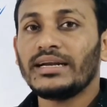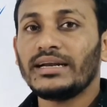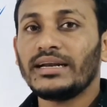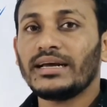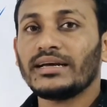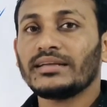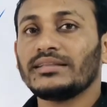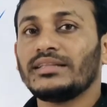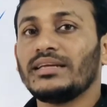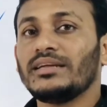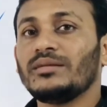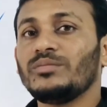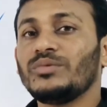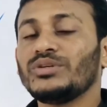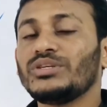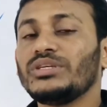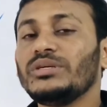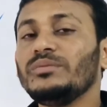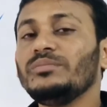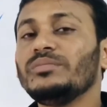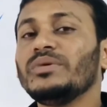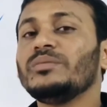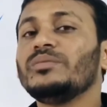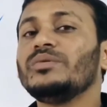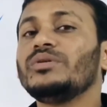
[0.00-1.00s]
ডাক্তার বসে
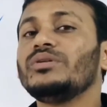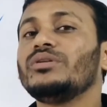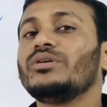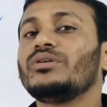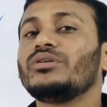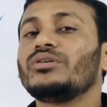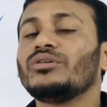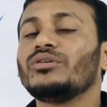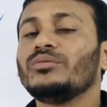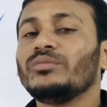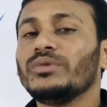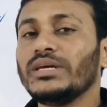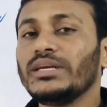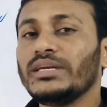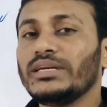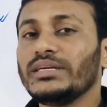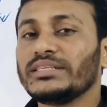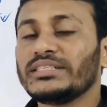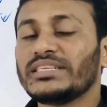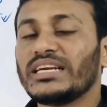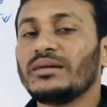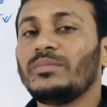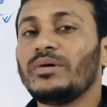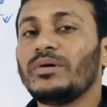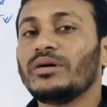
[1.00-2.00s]
বিভিন্ন রকমের
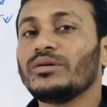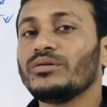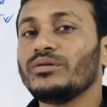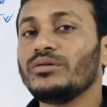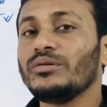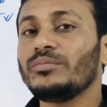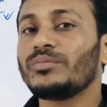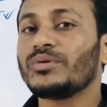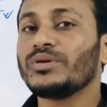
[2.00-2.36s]
সেবাগুলো